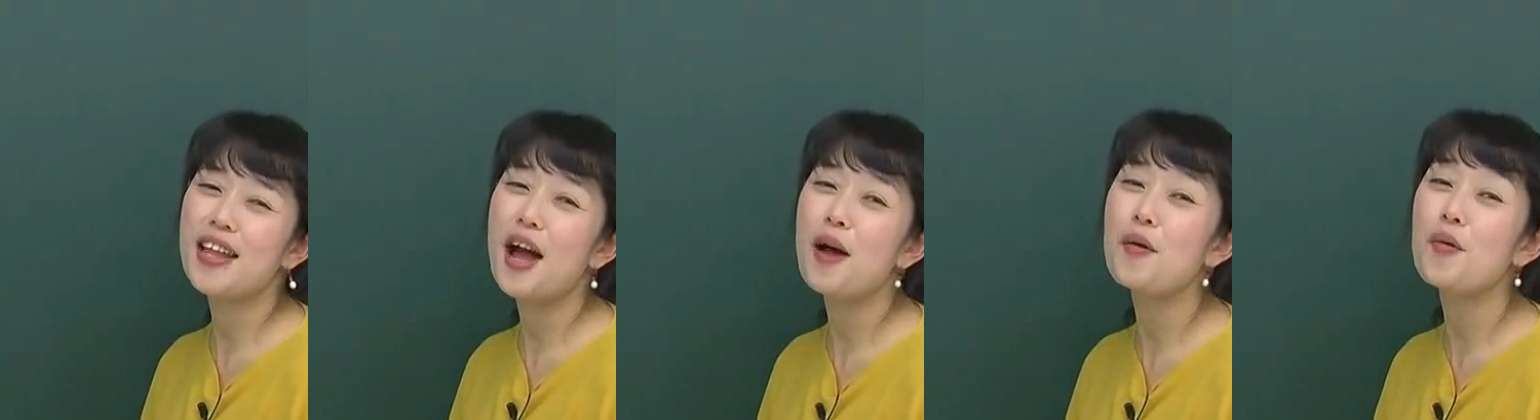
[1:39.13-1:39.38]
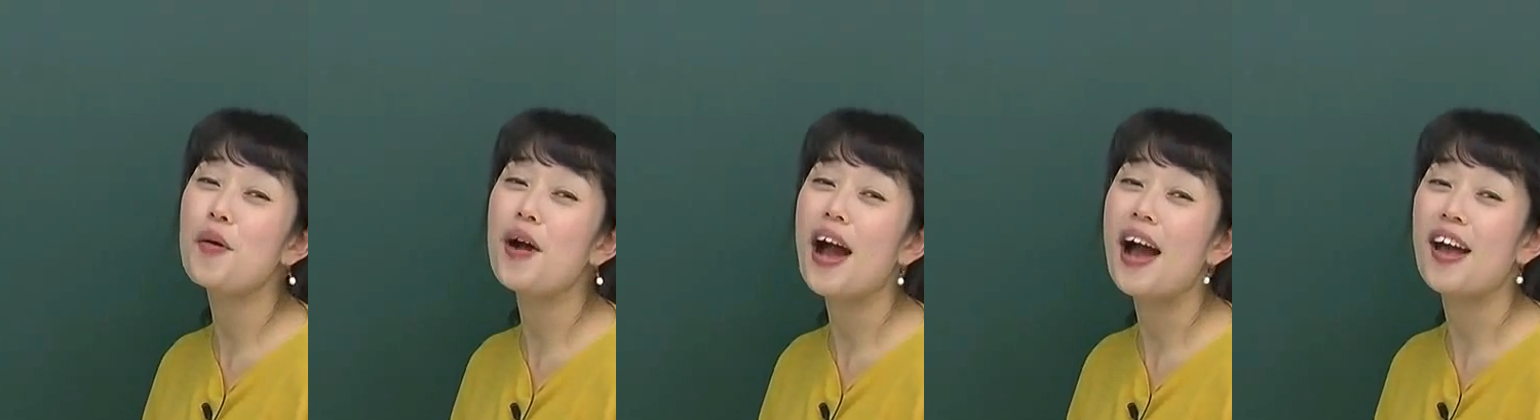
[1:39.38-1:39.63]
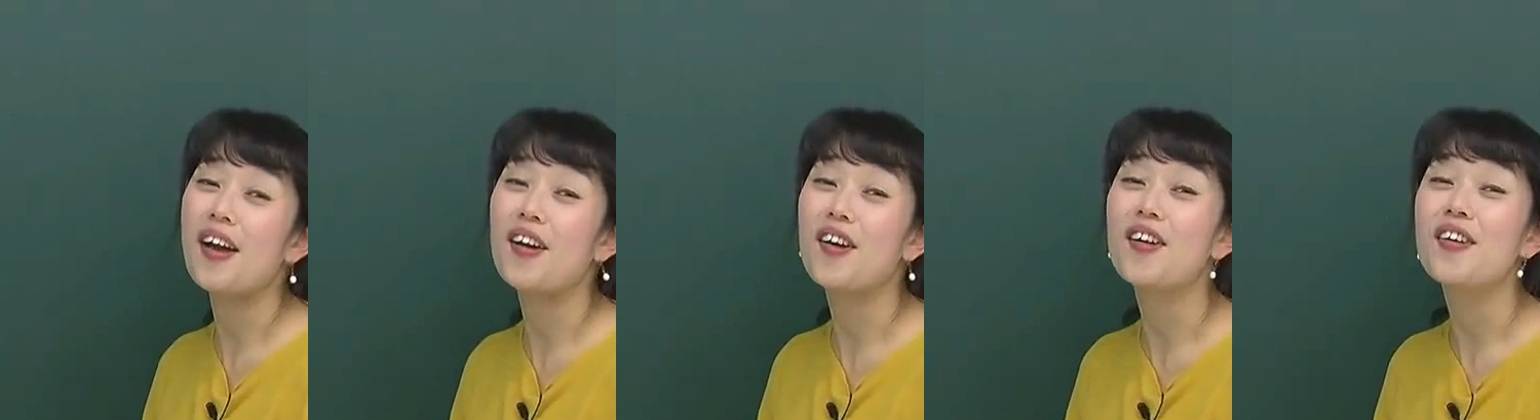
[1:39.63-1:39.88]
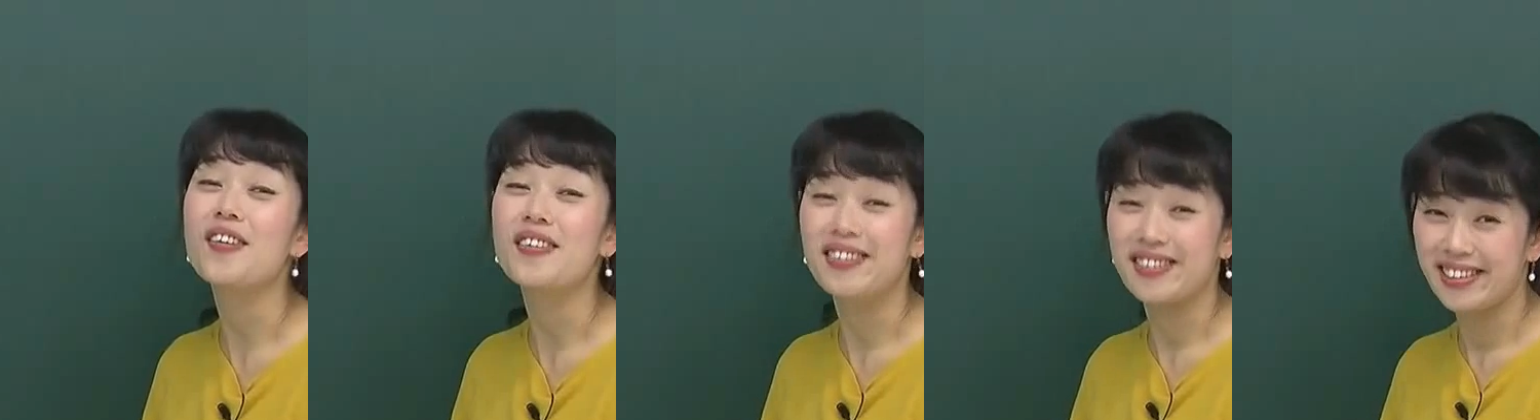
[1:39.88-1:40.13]
타고
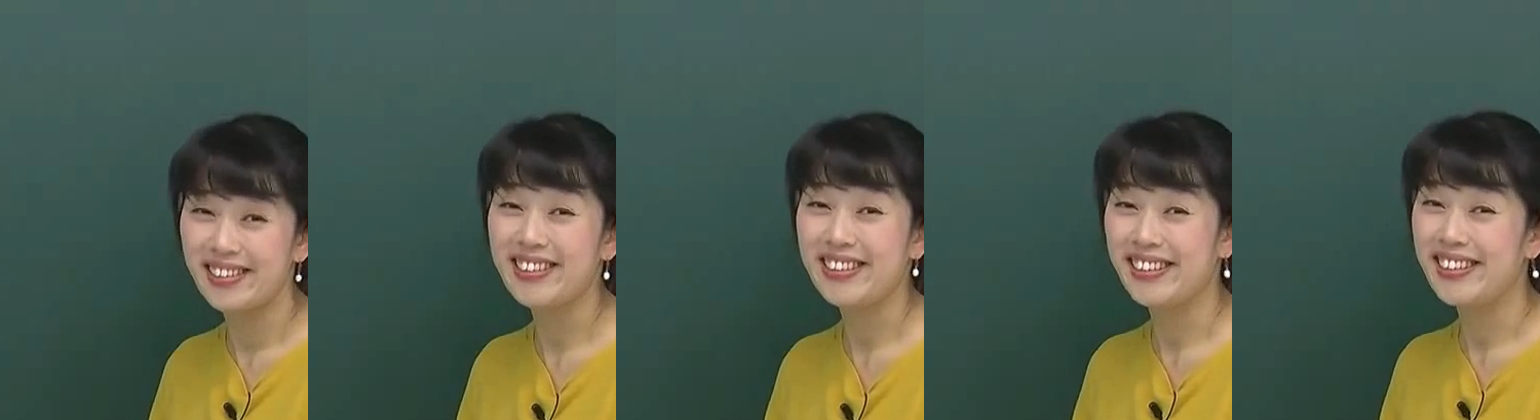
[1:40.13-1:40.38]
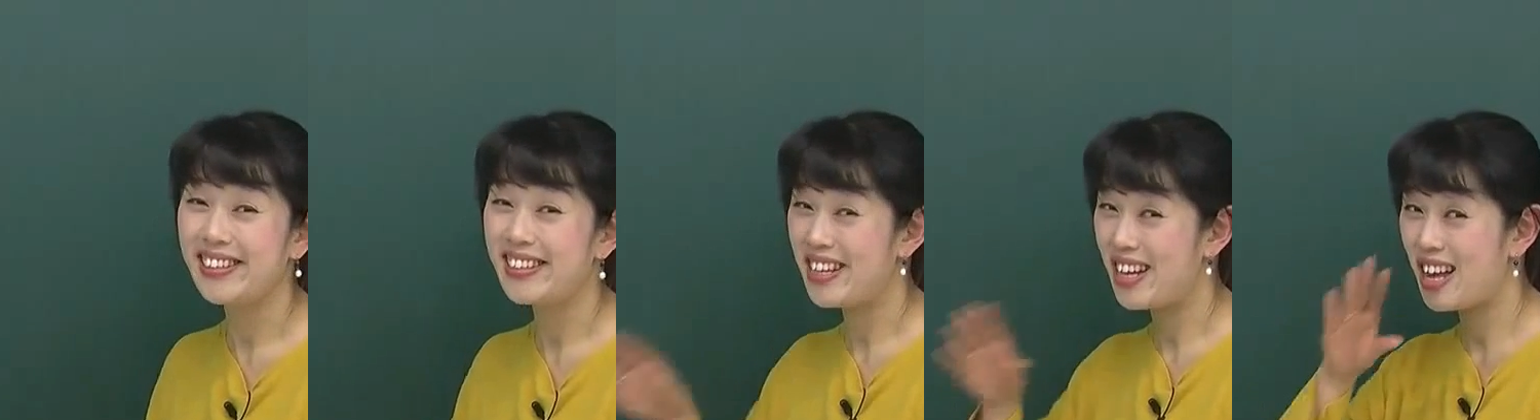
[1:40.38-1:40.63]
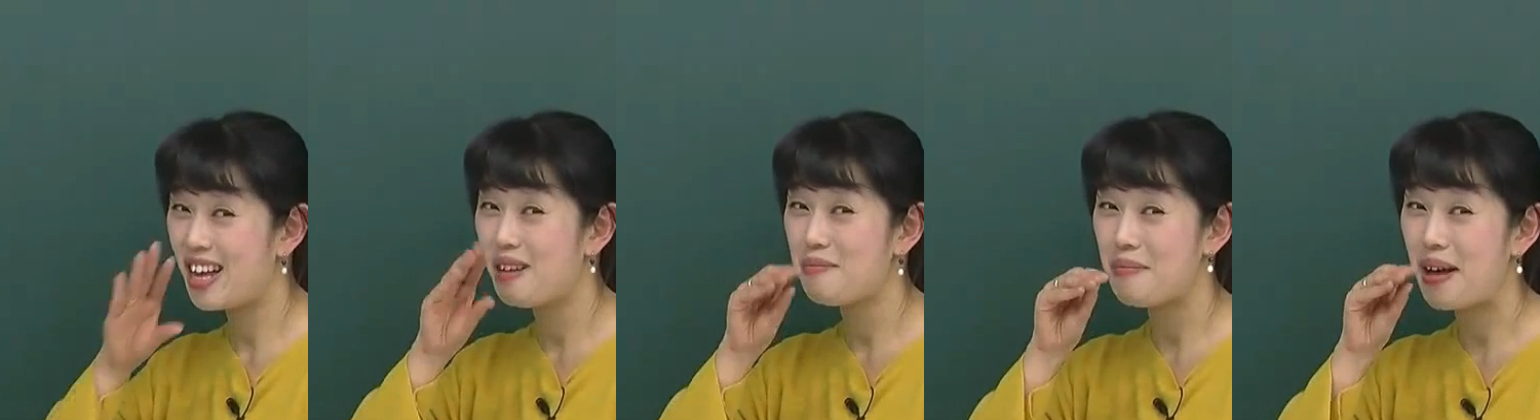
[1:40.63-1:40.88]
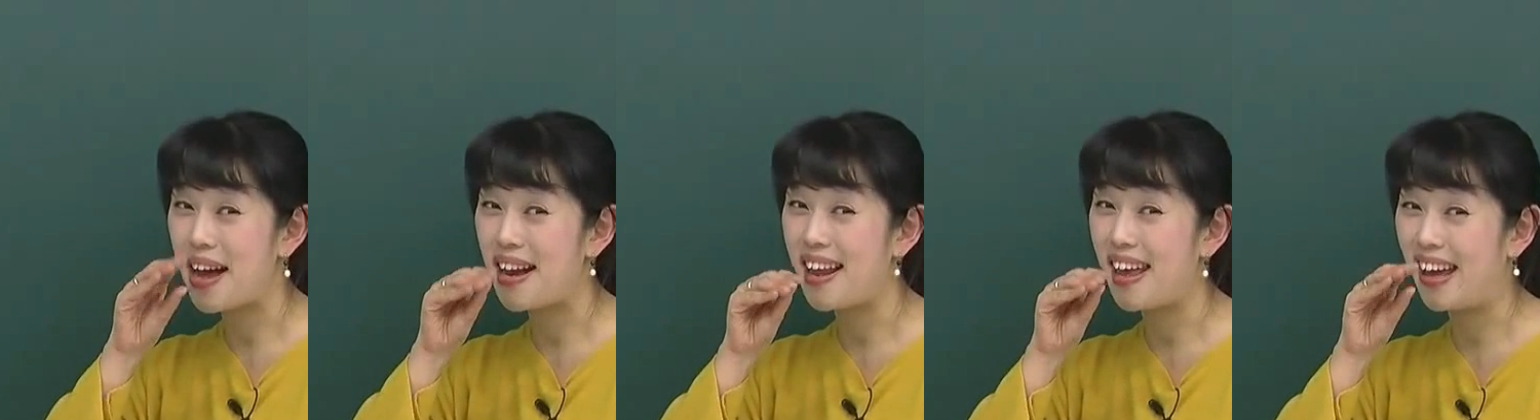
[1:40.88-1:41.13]
가요.
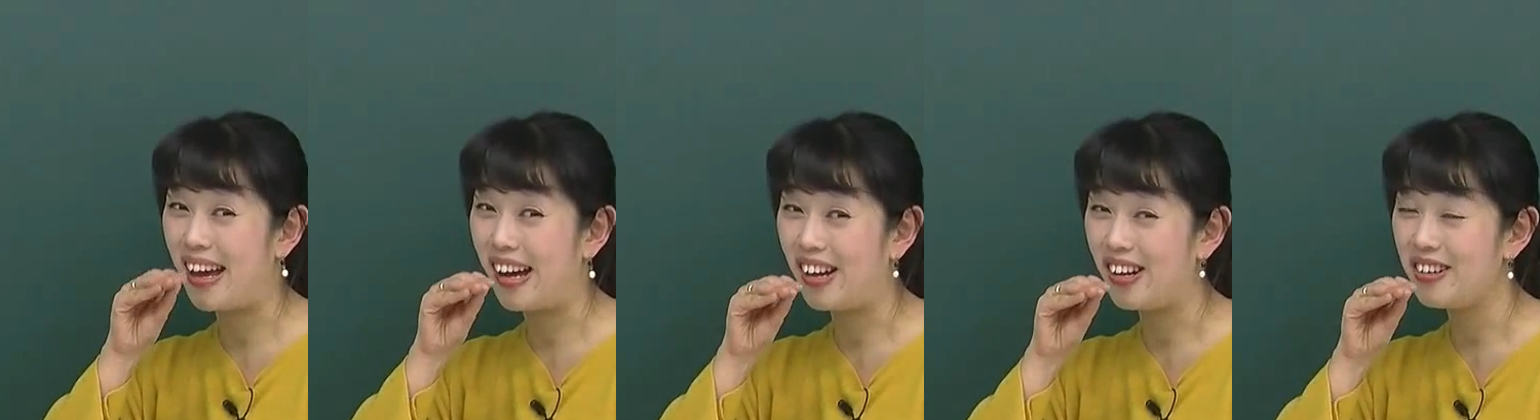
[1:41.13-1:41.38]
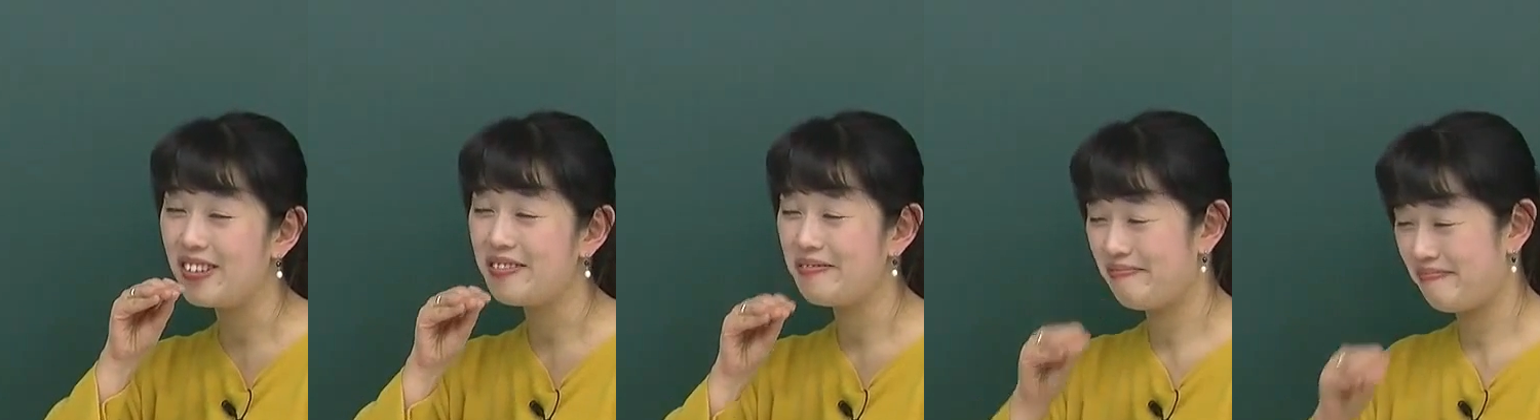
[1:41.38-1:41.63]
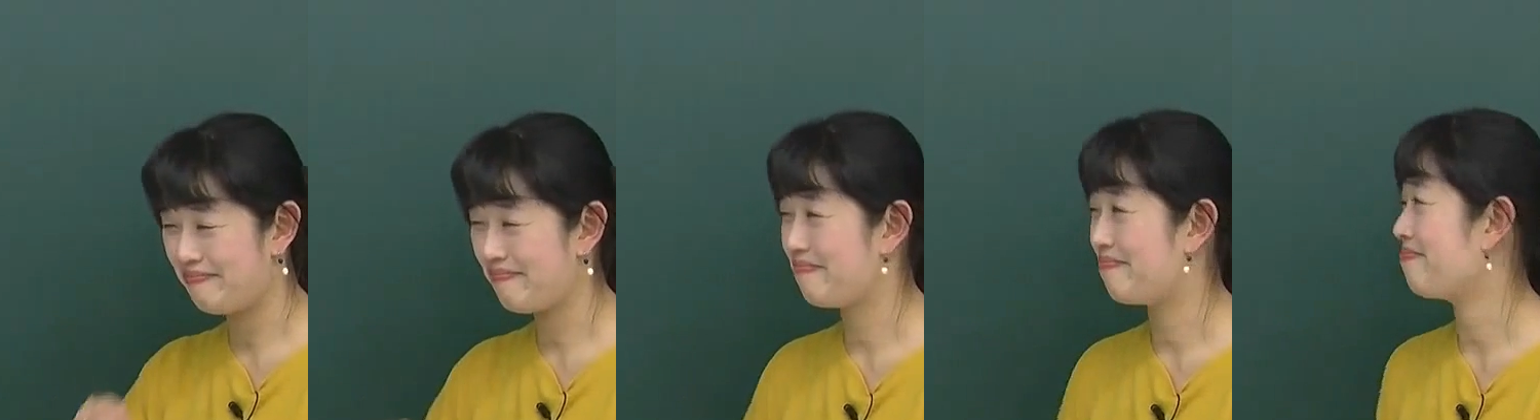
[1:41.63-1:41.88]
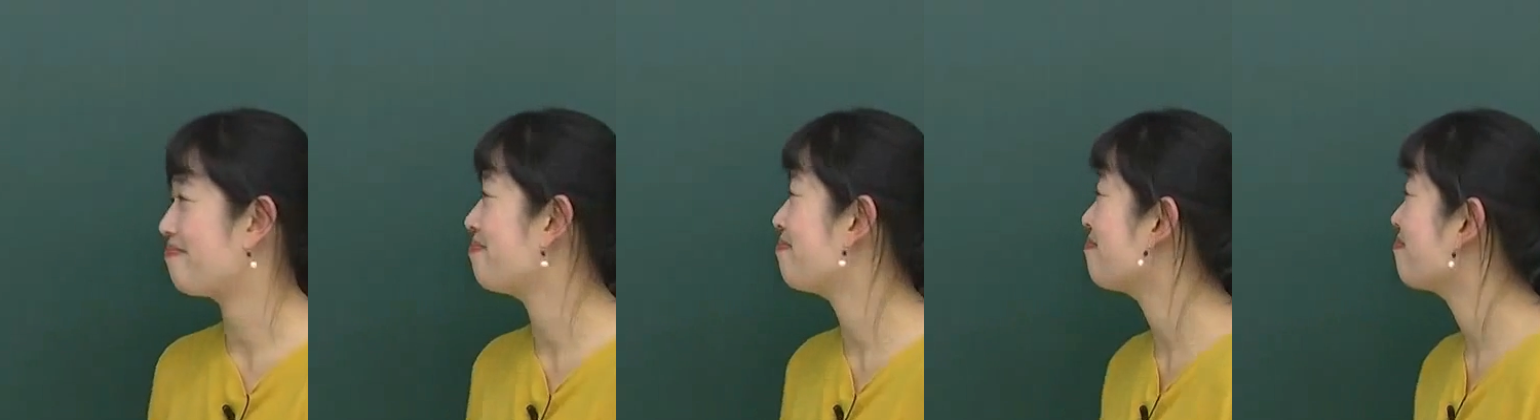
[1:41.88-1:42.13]
말해요.
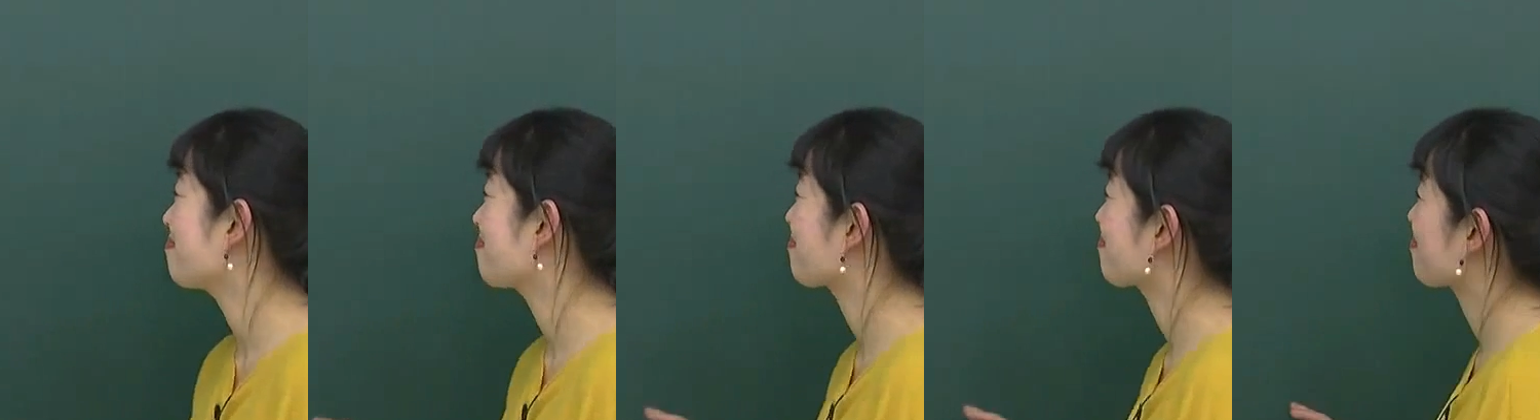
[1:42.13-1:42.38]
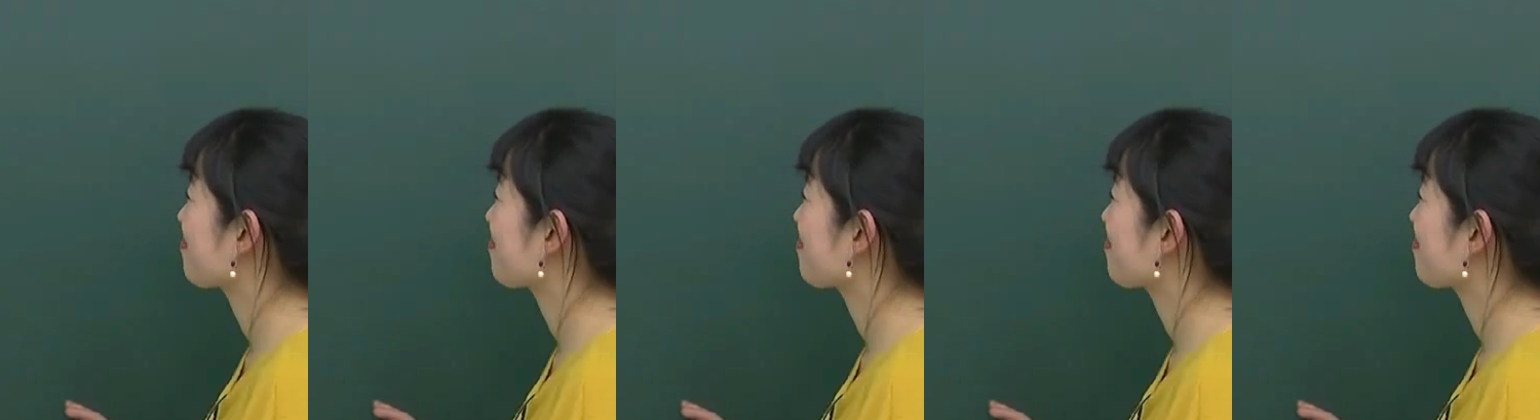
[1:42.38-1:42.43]
음.